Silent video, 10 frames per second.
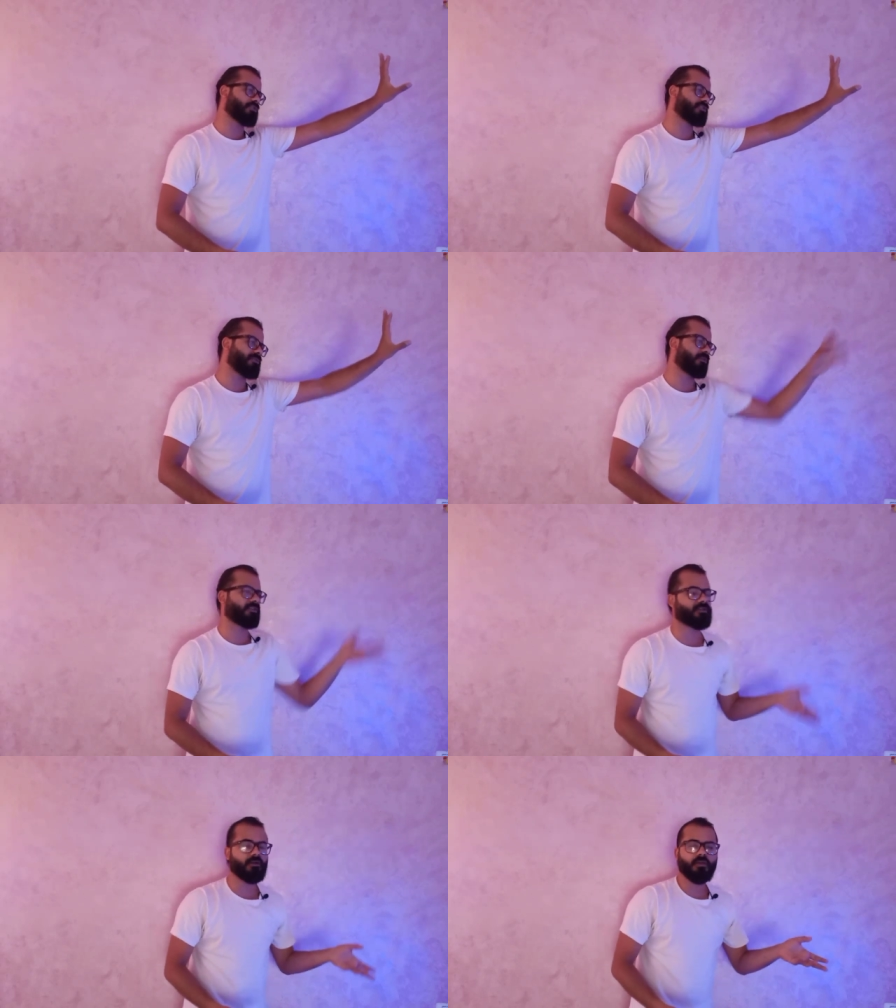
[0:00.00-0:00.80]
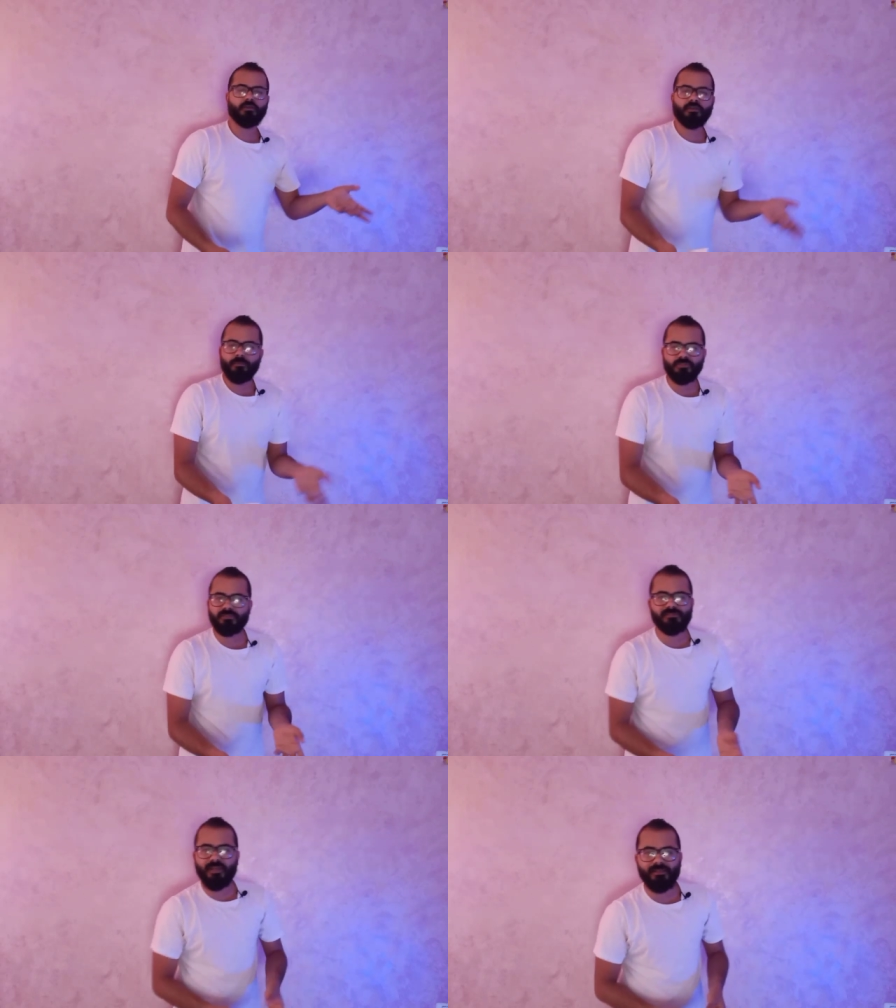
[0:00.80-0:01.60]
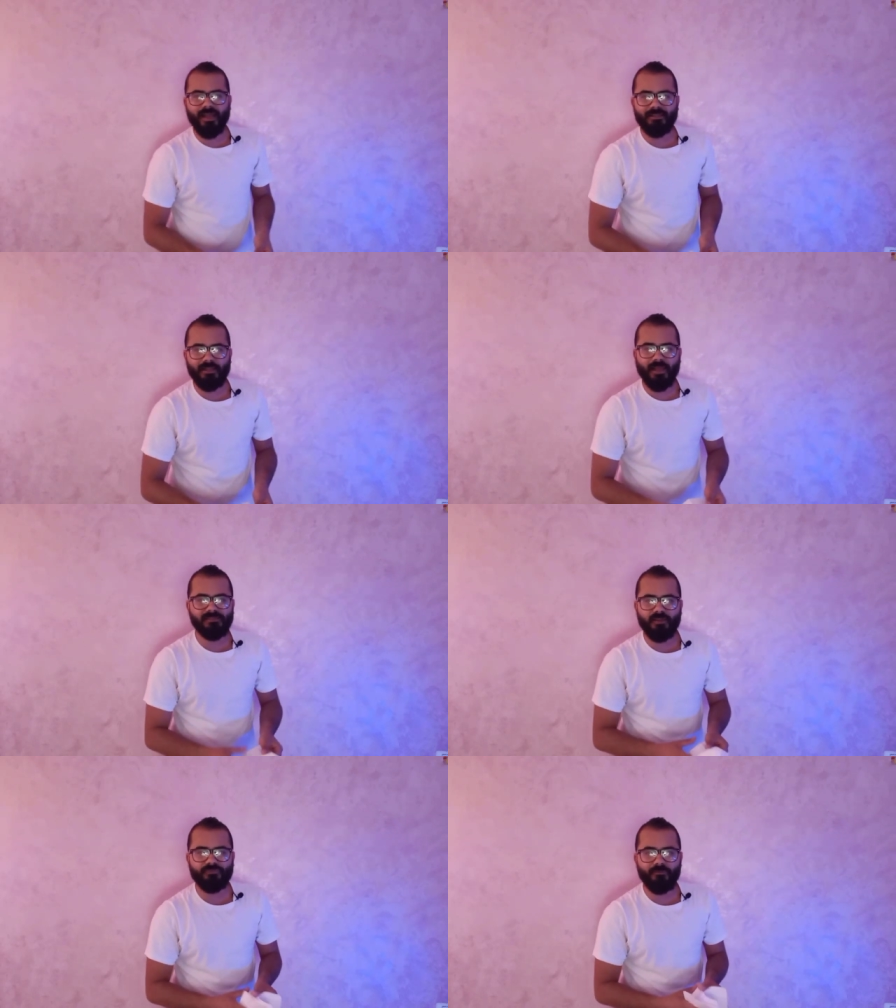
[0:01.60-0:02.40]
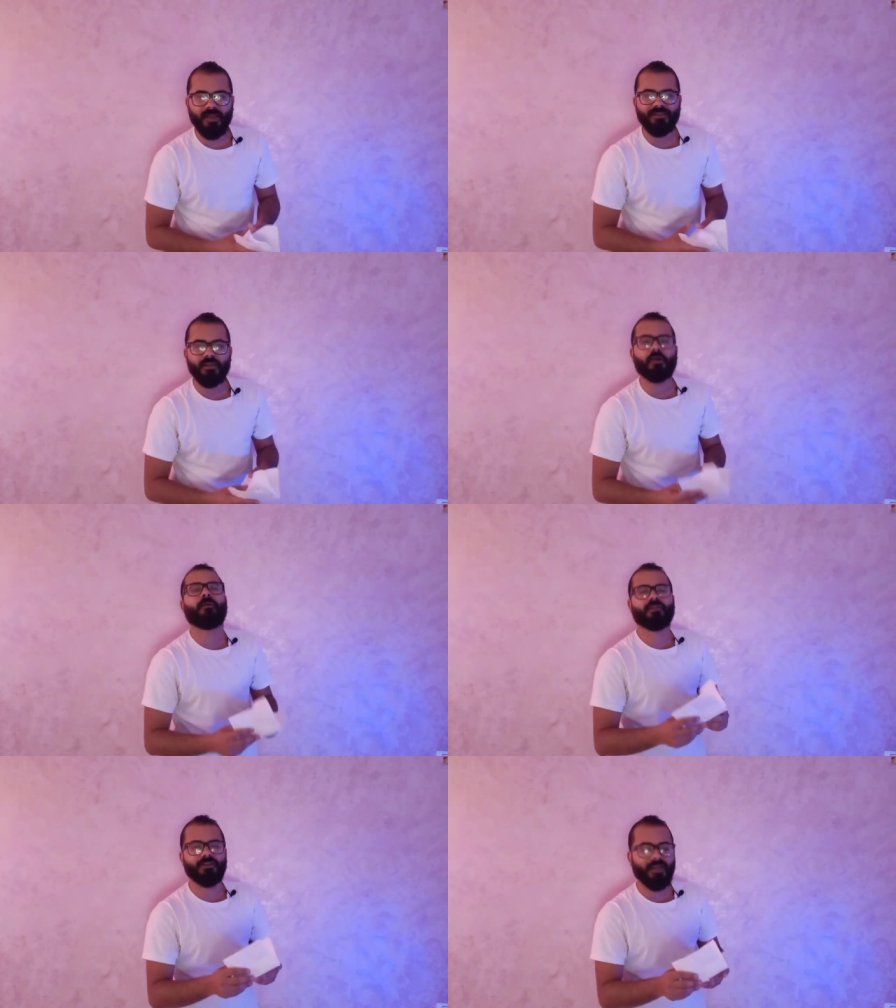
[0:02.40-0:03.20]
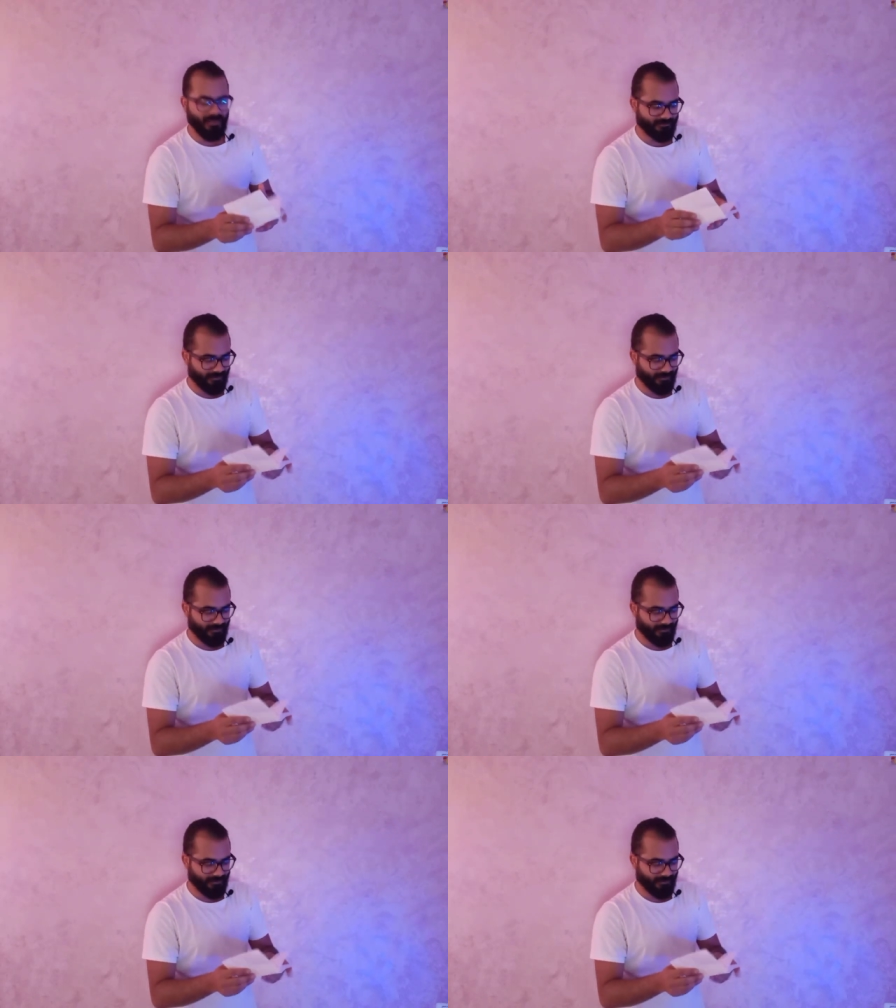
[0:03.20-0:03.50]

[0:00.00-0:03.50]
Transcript: عايز تكسبك تكسب يا باشا ازاي يعني انا عايز افهم يعني يا مره يا